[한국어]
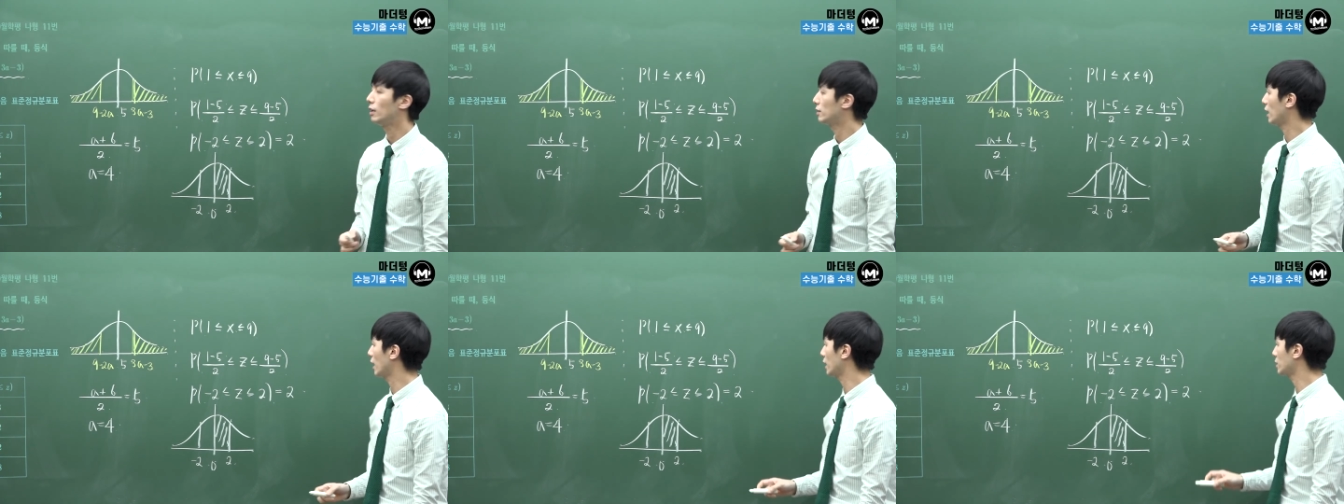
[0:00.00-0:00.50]

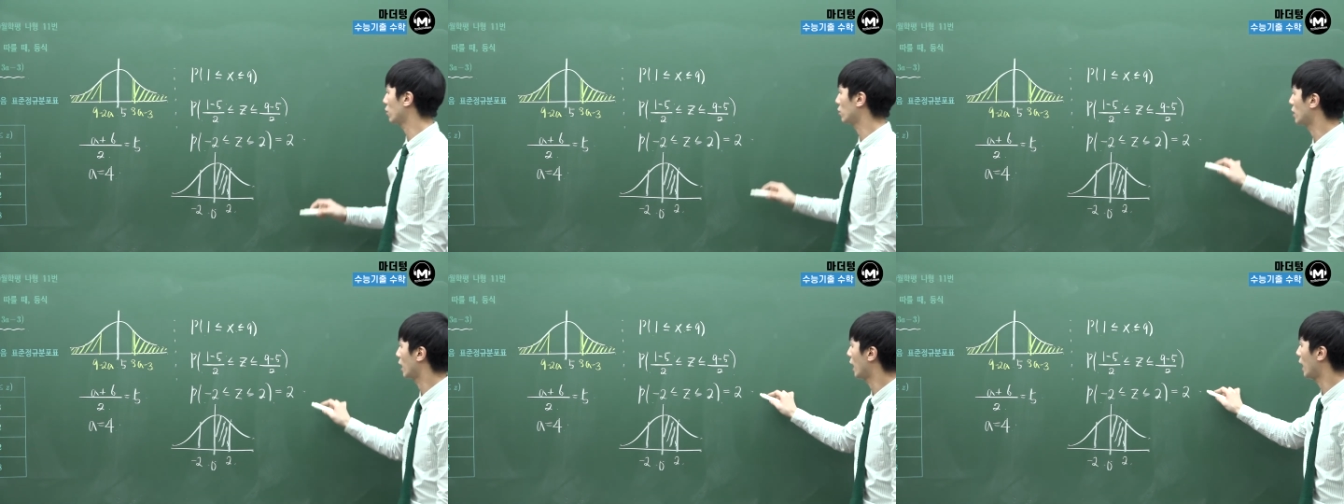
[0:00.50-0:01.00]
따라서
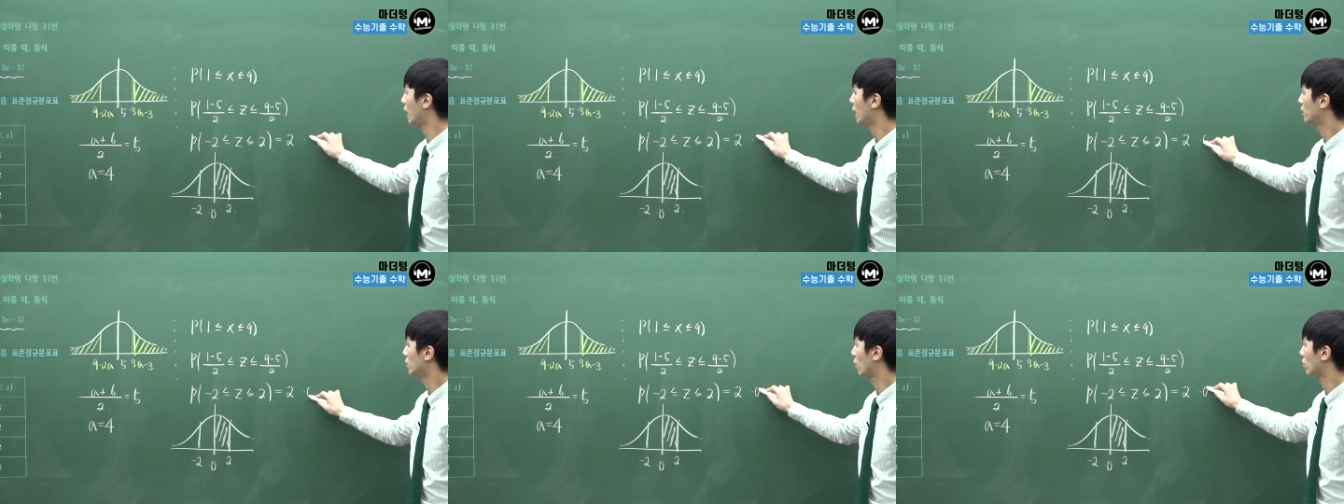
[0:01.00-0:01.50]
여기다가
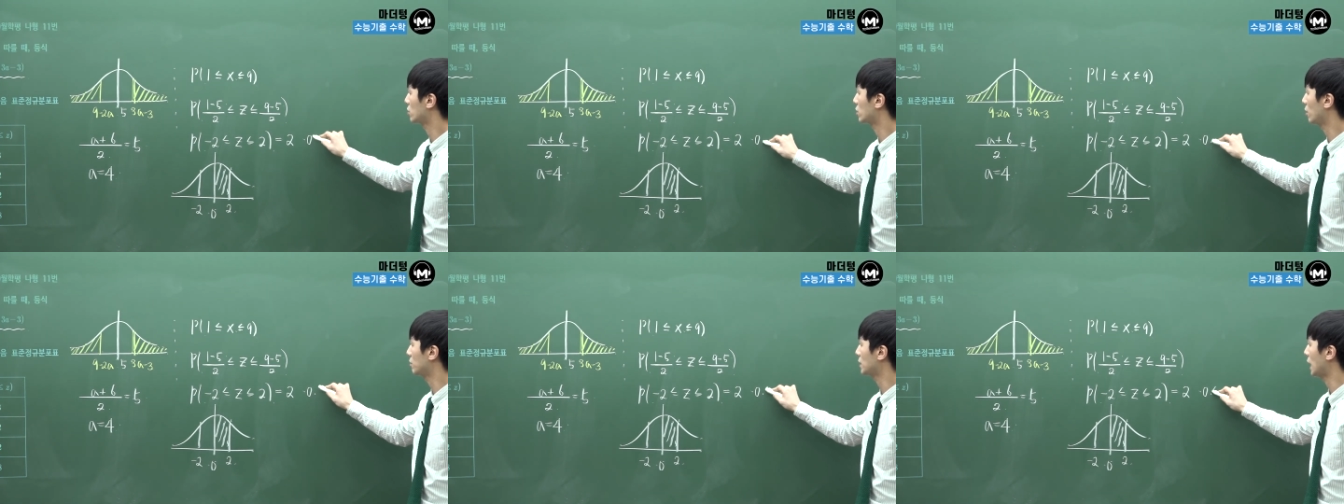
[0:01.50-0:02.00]

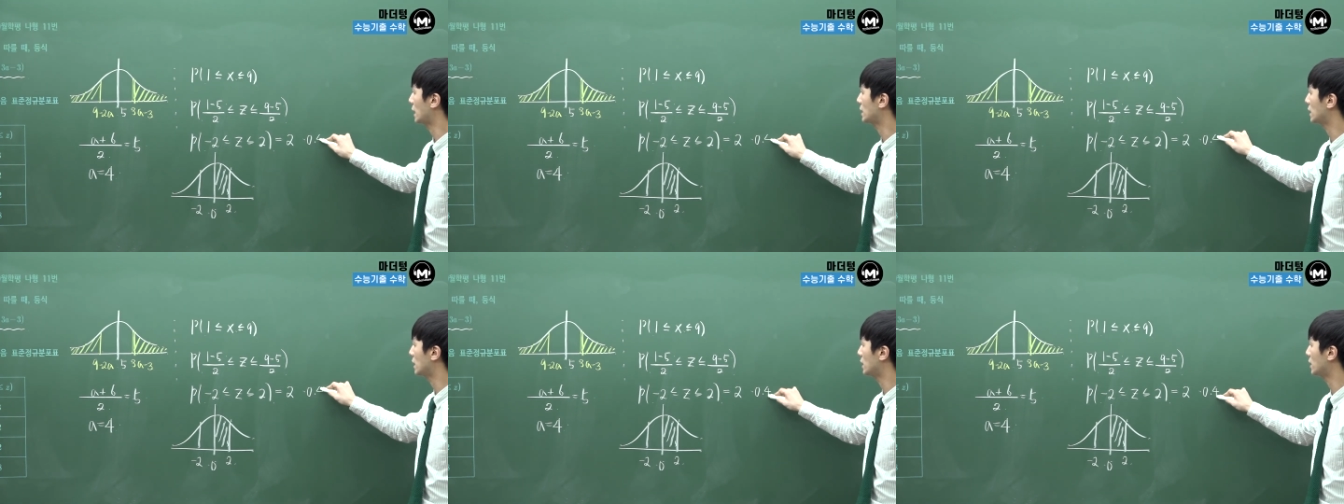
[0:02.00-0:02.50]

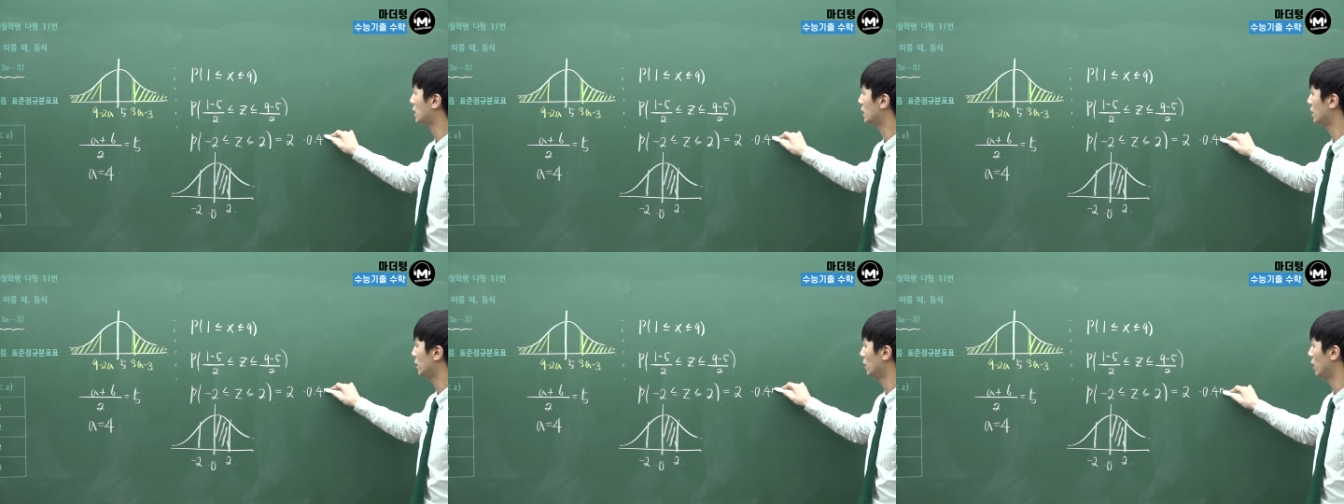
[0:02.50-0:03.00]

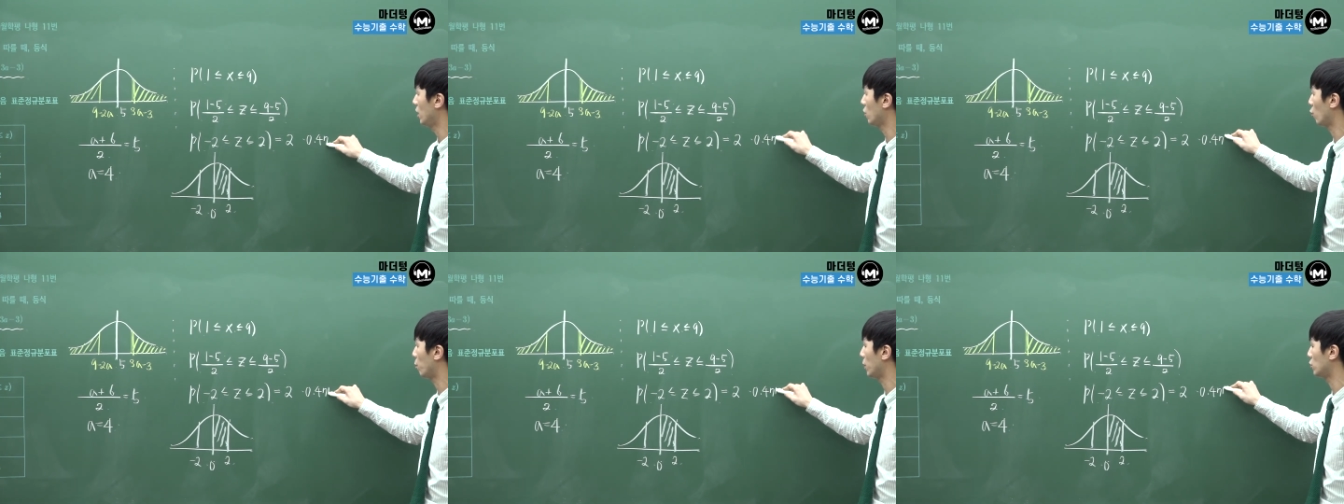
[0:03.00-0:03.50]
0.4772를
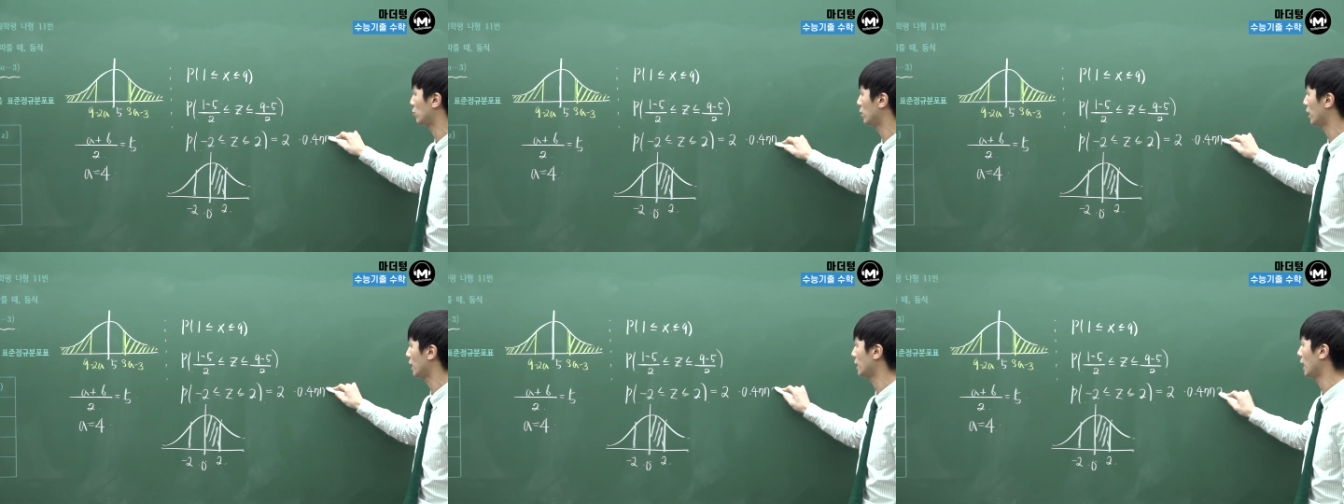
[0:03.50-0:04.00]
곱해주면
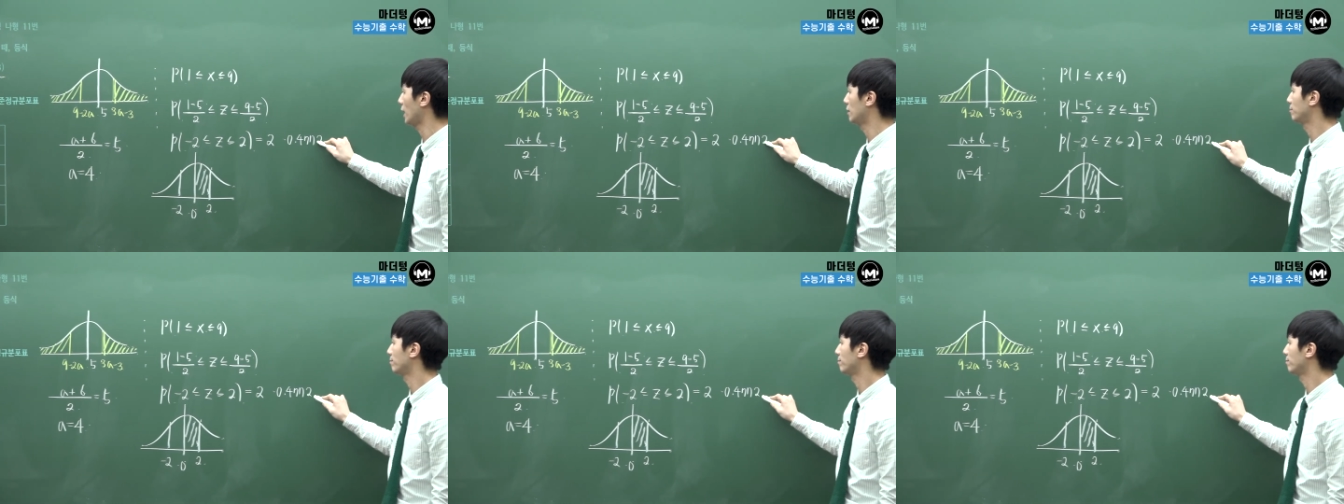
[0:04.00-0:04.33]
되겠다.